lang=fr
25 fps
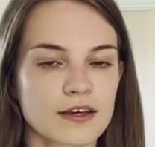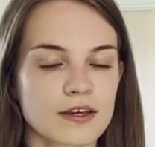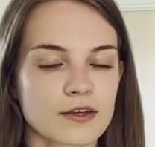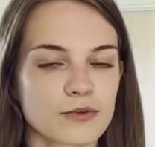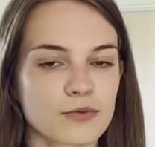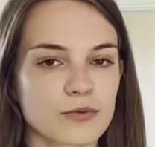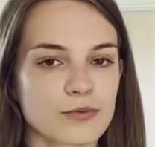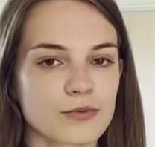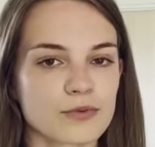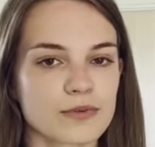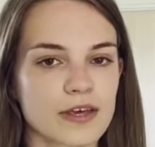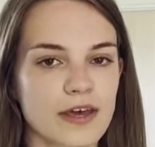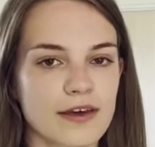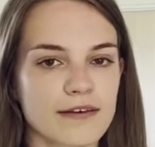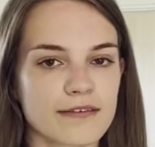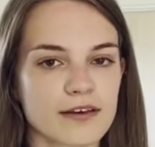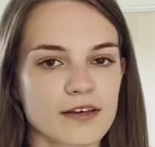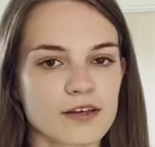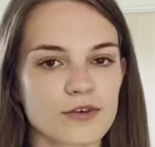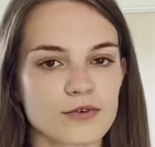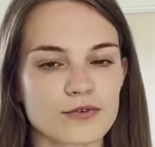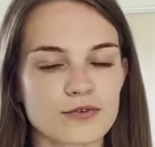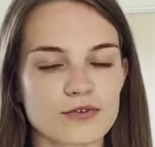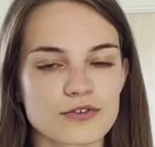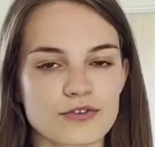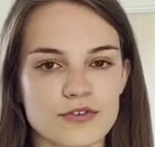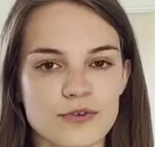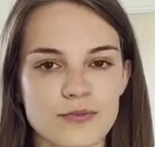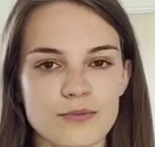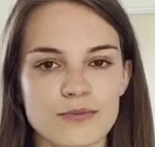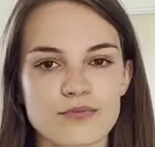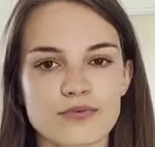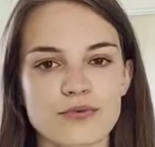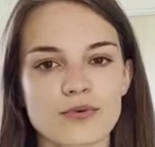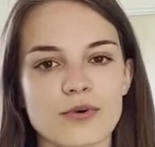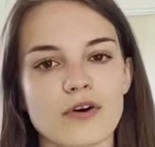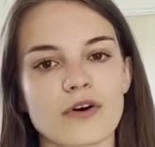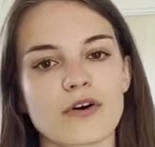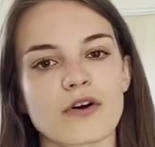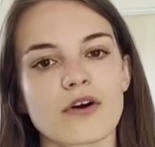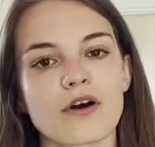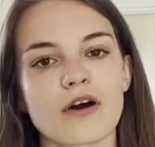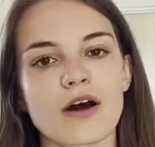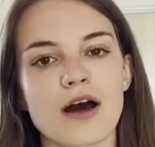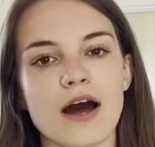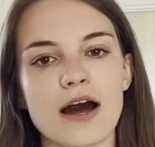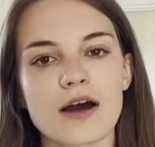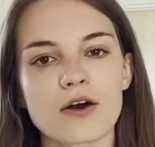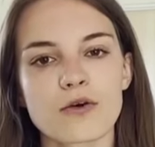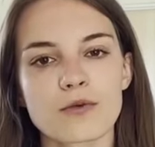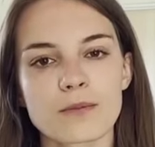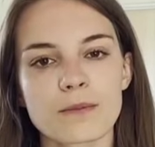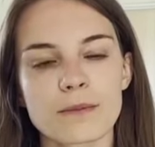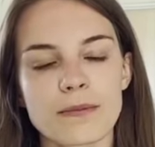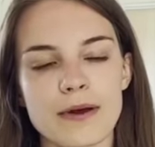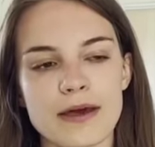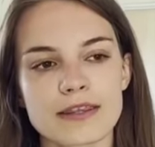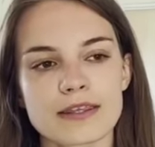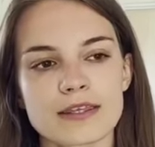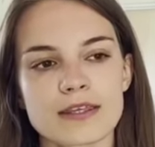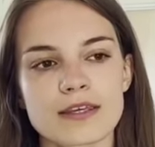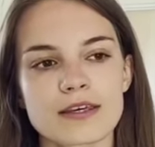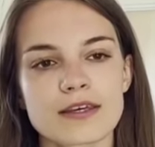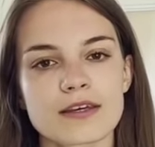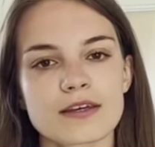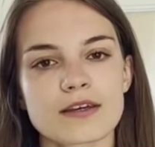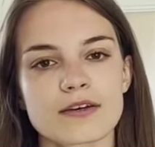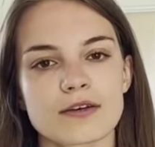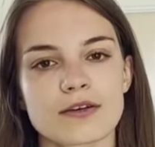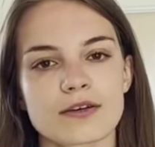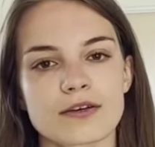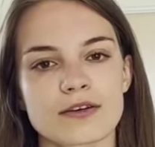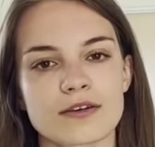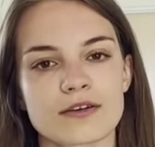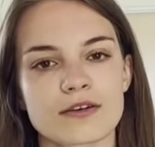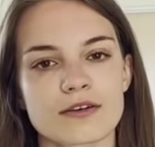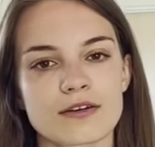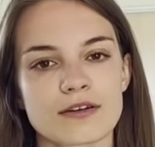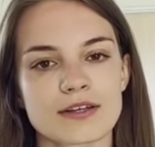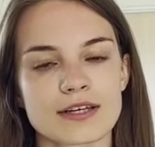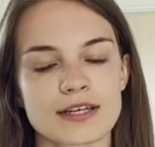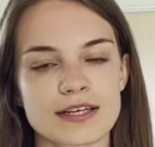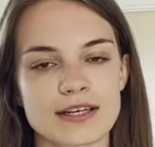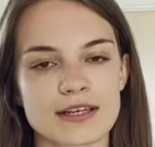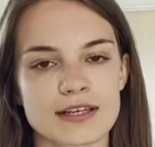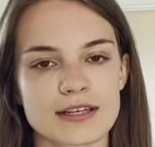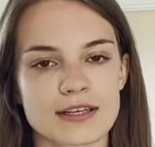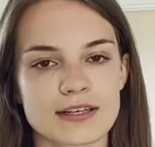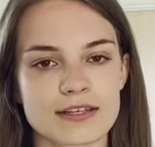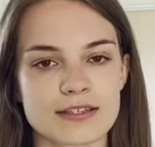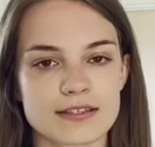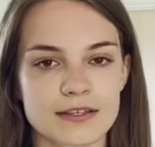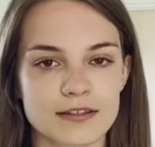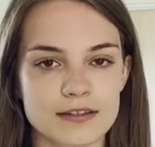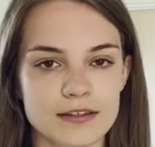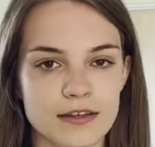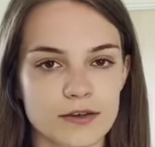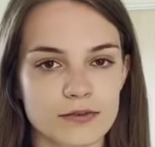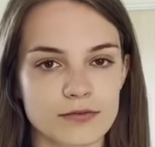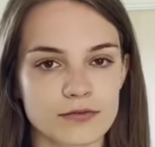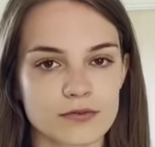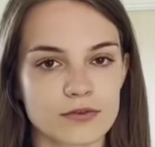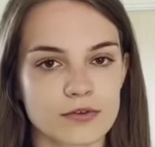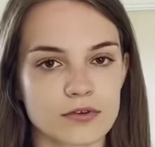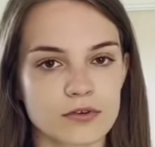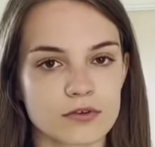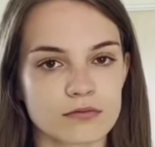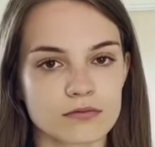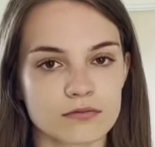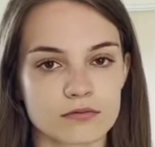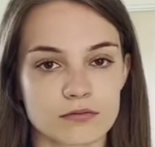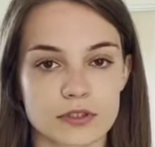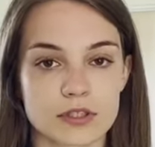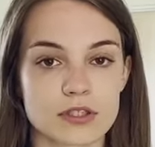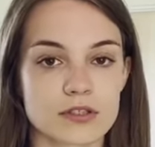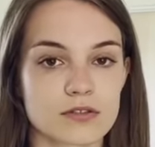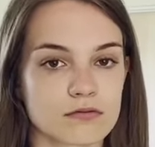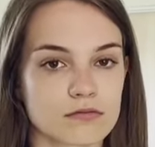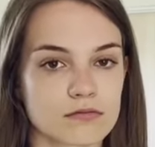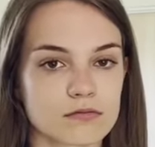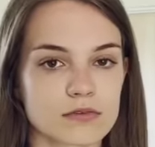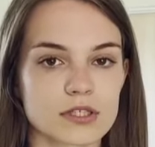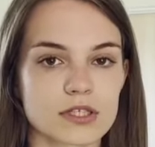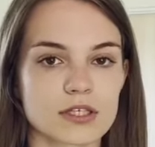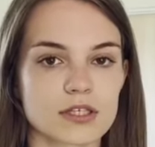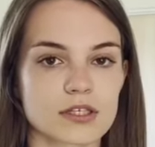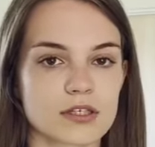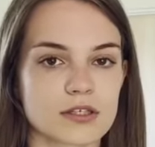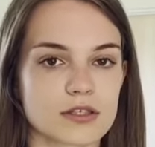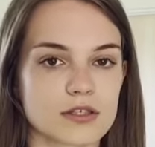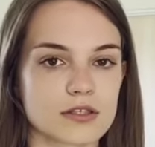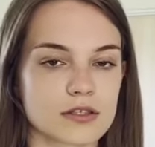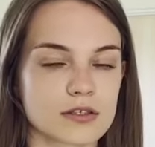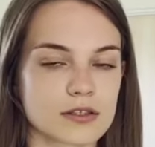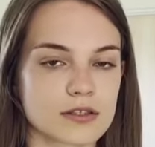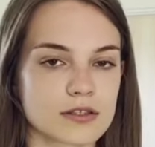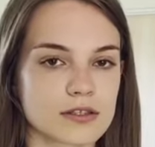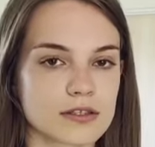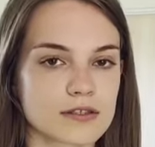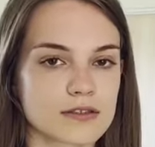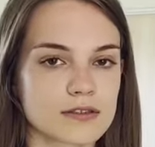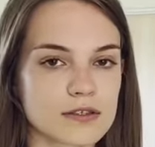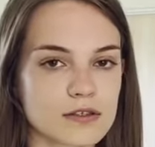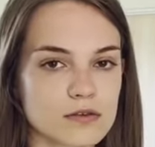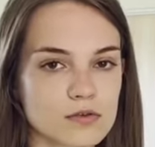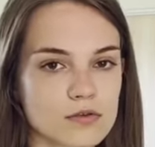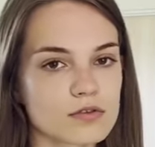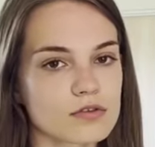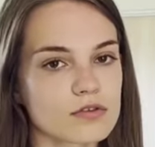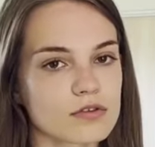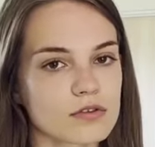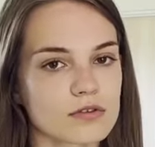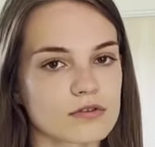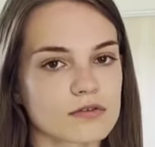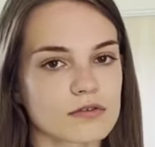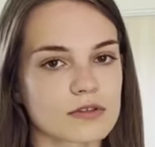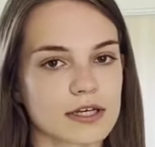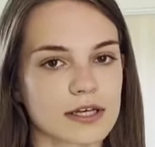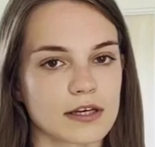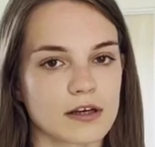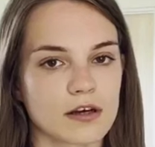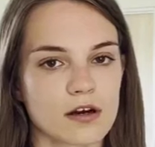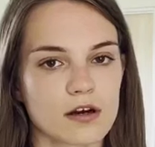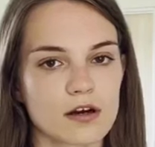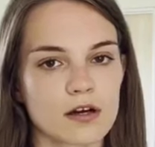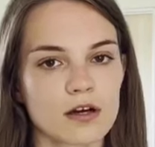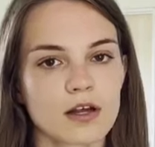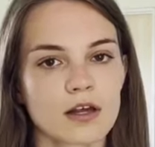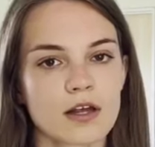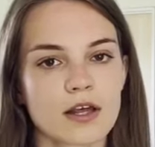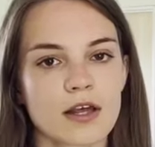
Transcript: donc on travaille ensemble pour euh, accompagner euh, les, intervenants, qui sont des, étudiants de l'école,